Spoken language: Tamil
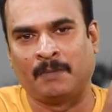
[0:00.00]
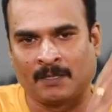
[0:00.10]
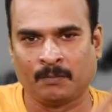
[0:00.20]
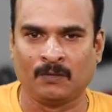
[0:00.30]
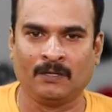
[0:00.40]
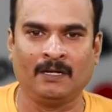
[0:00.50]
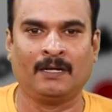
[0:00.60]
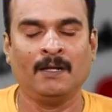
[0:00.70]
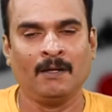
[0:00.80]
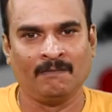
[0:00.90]
பாட்டை போட்டு
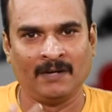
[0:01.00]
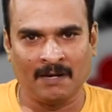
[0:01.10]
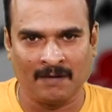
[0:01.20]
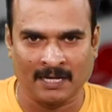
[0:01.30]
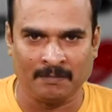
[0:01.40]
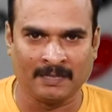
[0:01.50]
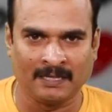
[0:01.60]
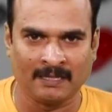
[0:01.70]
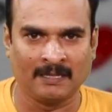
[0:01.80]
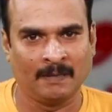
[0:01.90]
விழாவை
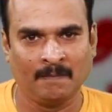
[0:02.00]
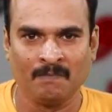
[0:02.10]
ஆரம்பிக்கிறது